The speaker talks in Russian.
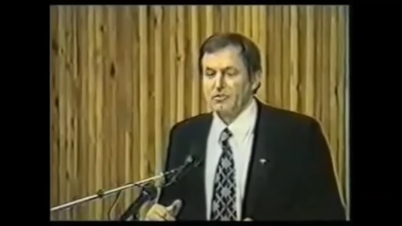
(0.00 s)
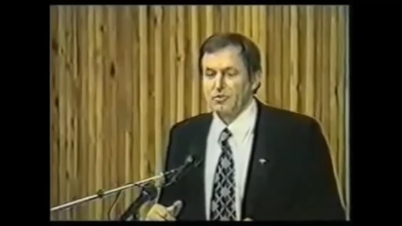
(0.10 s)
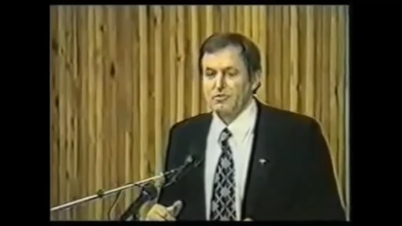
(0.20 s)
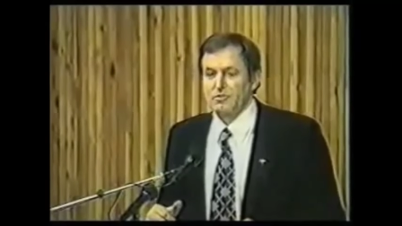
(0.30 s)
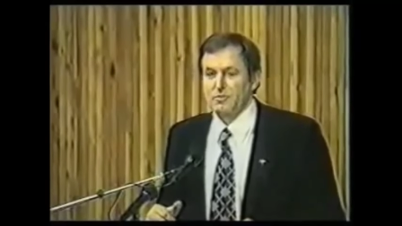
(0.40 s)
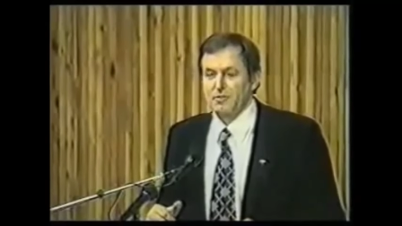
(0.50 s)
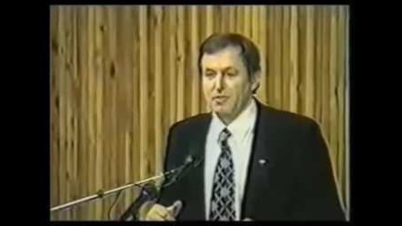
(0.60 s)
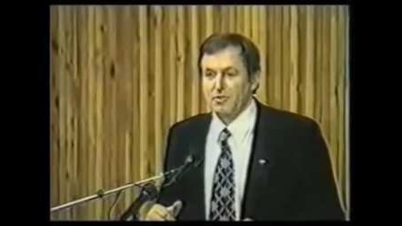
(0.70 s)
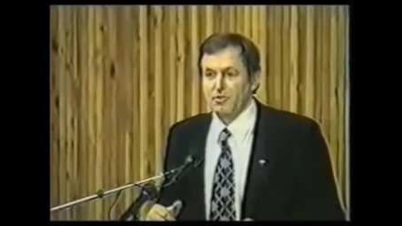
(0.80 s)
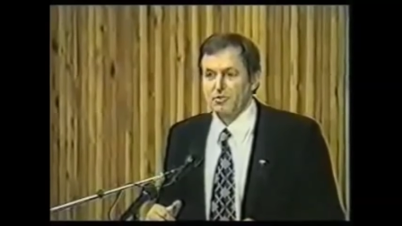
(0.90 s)
И вот в
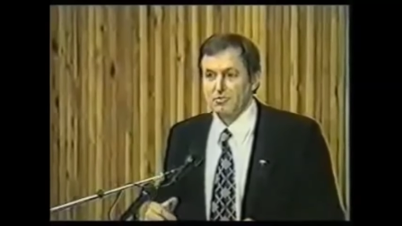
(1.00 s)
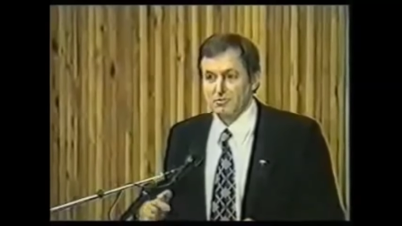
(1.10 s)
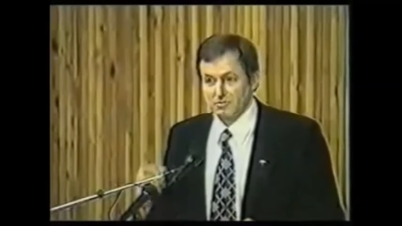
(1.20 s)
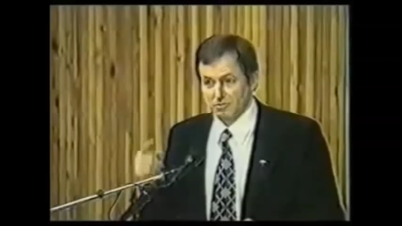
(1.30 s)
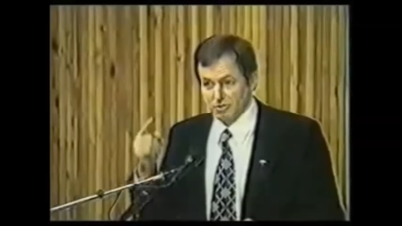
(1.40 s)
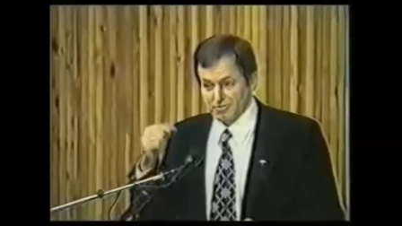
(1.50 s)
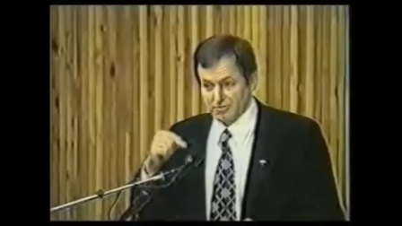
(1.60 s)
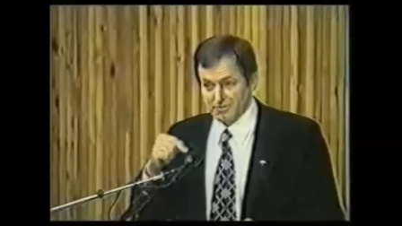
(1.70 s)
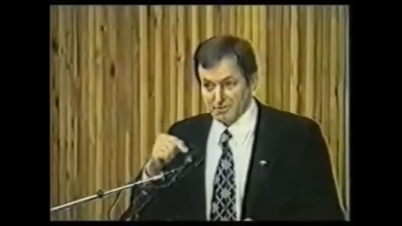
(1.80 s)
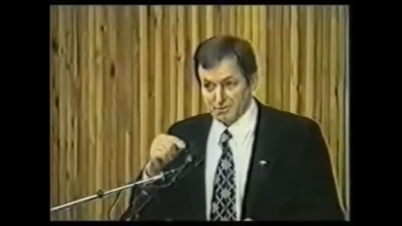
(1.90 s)
81 году,
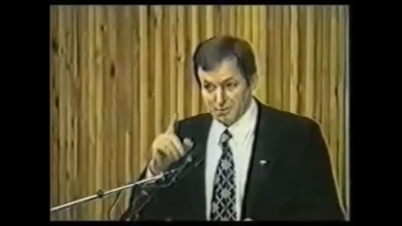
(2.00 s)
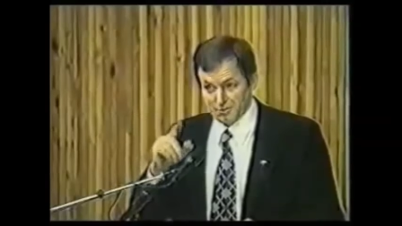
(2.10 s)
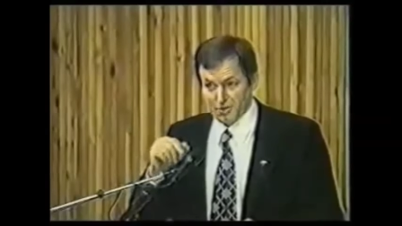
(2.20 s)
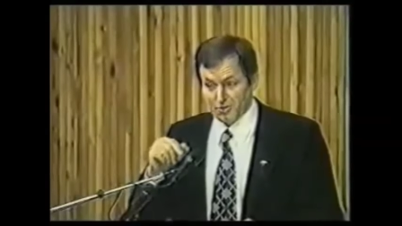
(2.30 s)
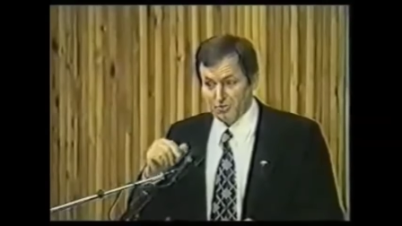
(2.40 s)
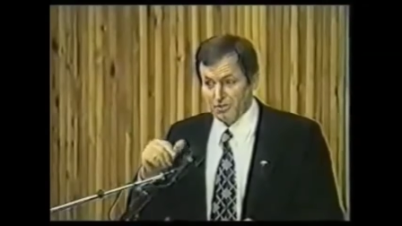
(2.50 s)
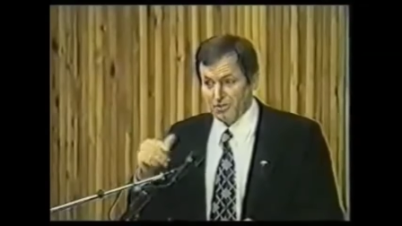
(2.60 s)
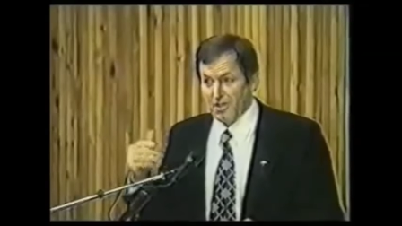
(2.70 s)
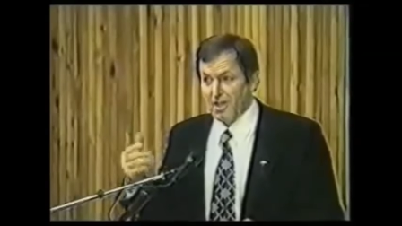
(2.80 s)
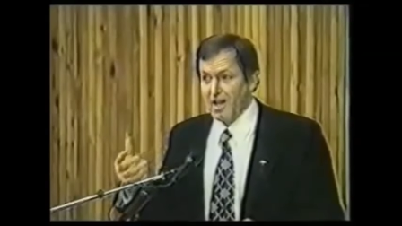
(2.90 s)
то есть в 71 я
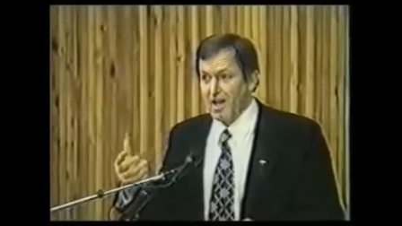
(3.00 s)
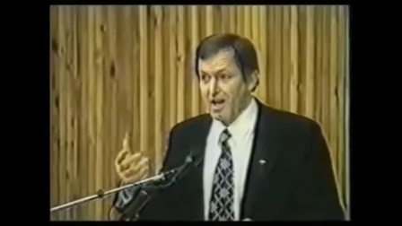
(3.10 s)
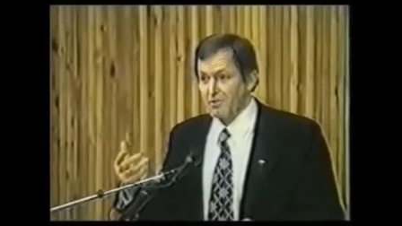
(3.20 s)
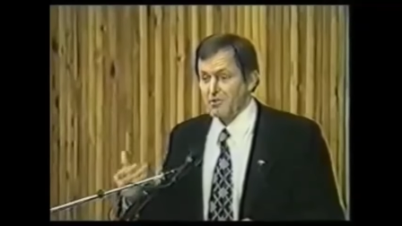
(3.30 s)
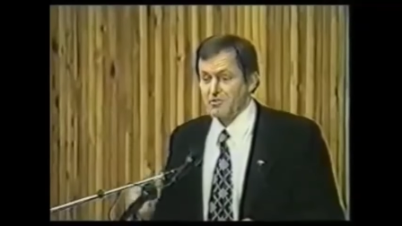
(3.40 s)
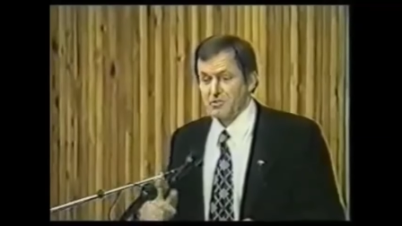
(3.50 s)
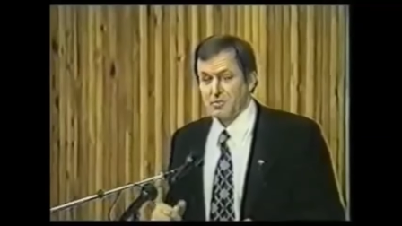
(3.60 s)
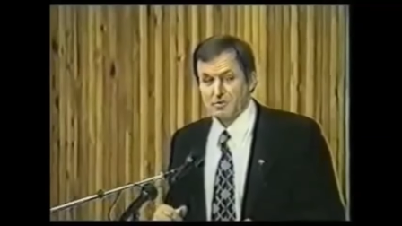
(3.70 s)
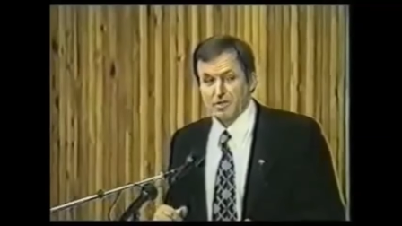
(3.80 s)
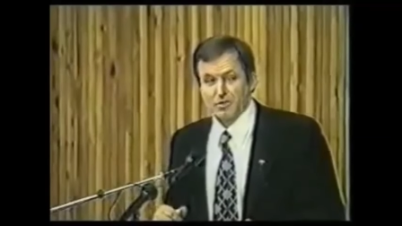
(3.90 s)
увидел, а в
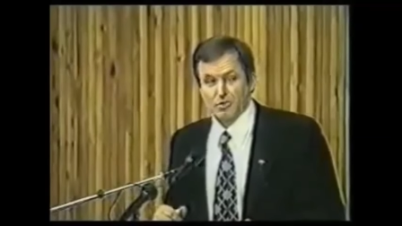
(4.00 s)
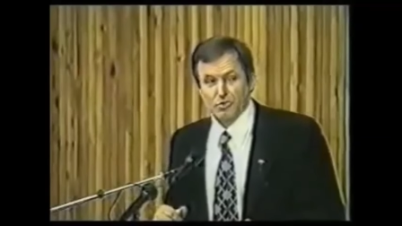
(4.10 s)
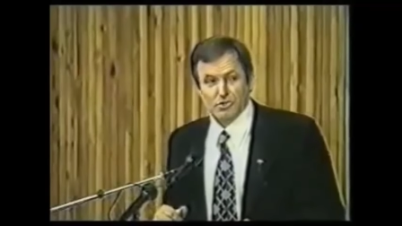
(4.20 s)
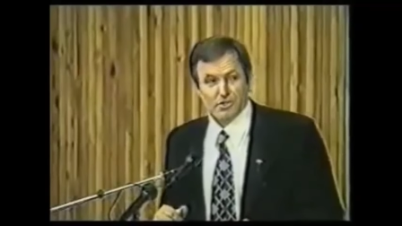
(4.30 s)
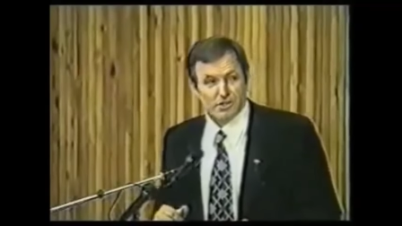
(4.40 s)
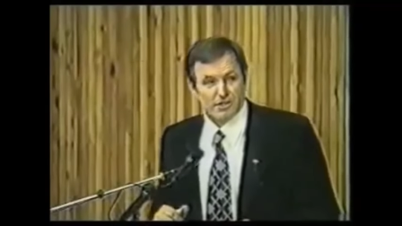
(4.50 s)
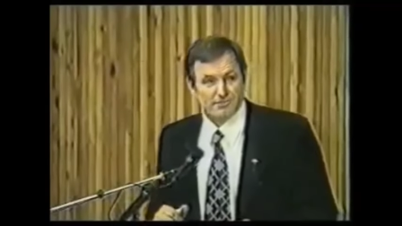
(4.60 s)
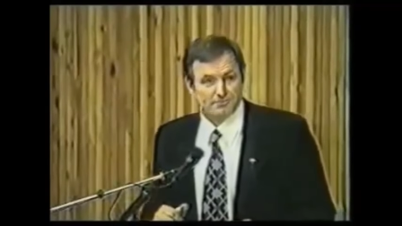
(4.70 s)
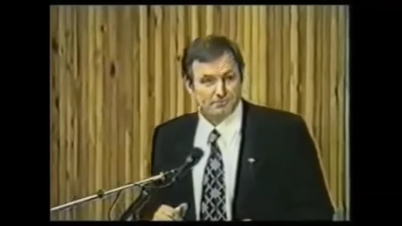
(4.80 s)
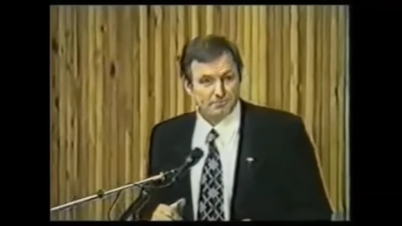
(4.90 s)
81 году
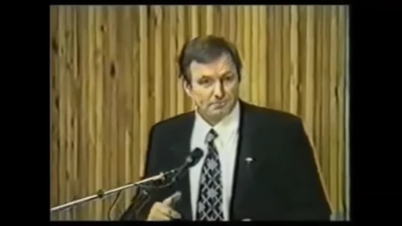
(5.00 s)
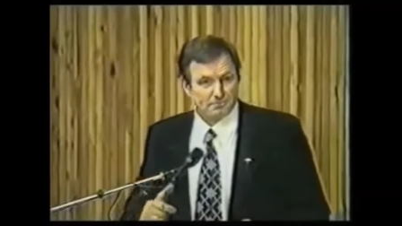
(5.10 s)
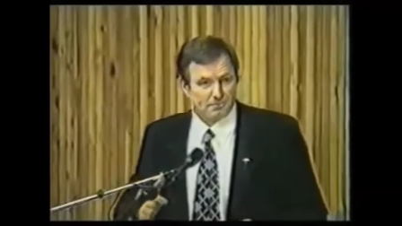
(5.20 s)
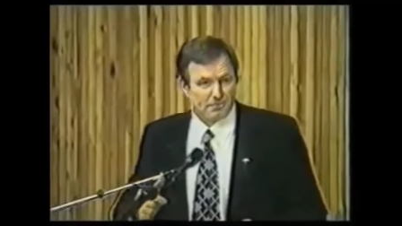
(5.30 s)
где-то